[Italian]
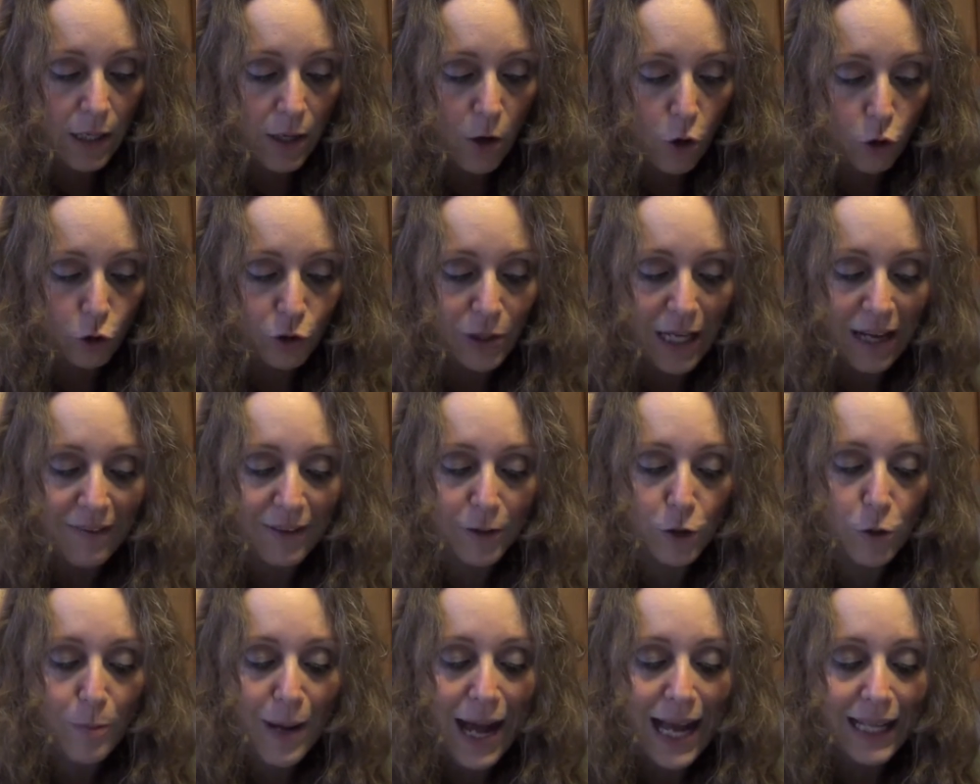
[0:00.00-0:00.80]

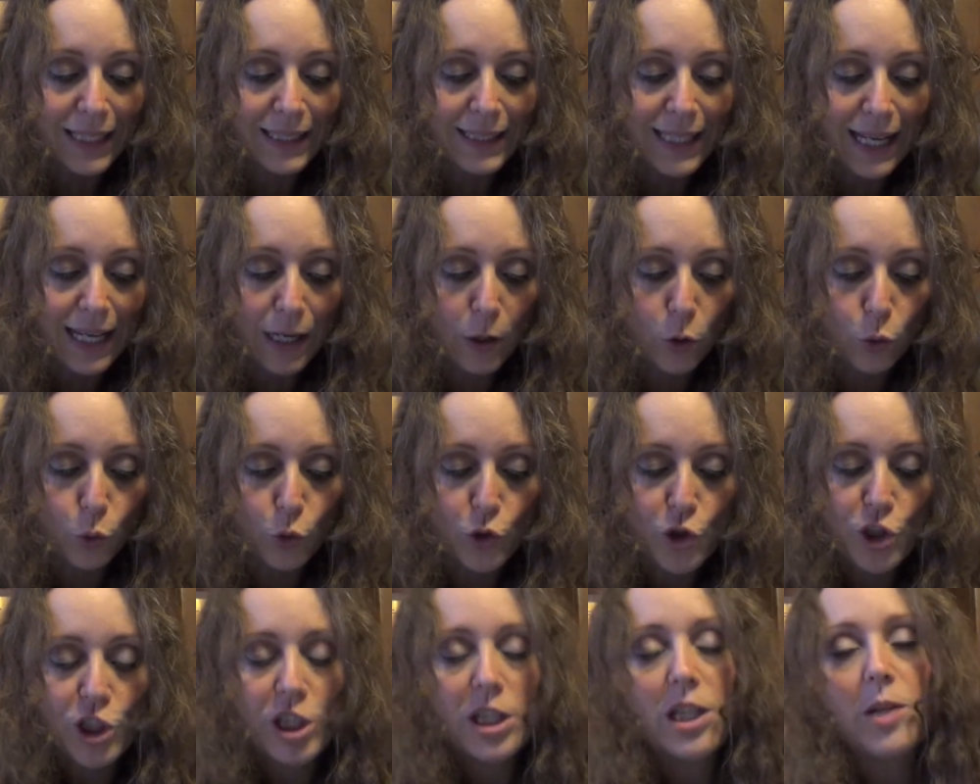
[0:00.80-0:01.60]
Ottava domanda,
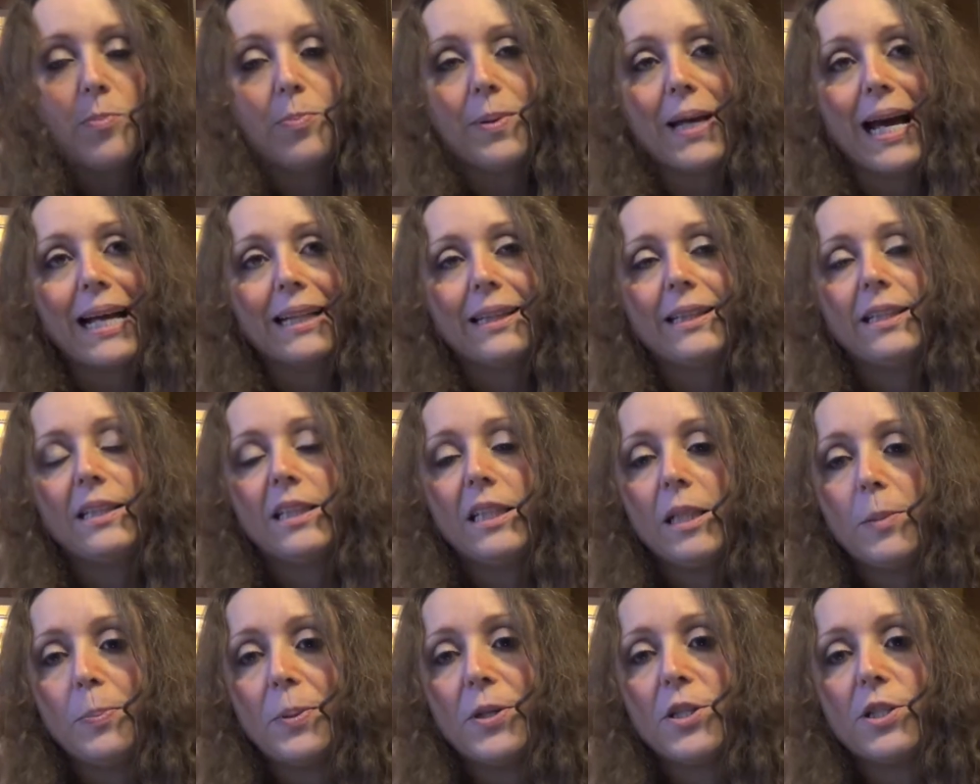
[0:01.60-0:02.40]
cucini piatti
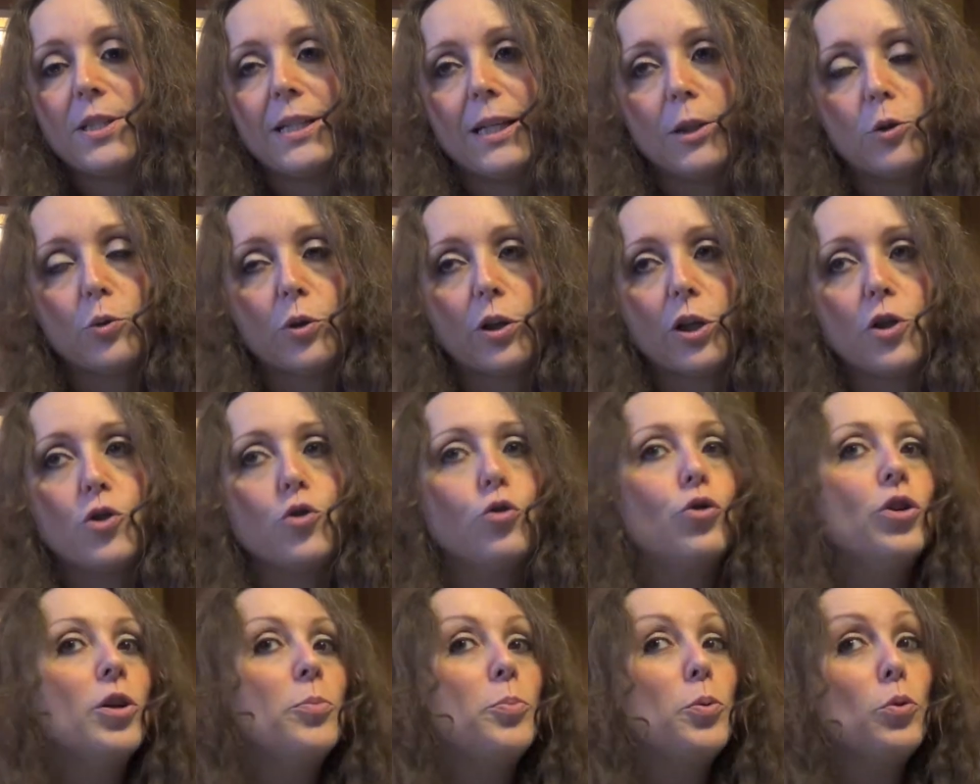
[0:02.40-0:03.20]
tipici della tua regione?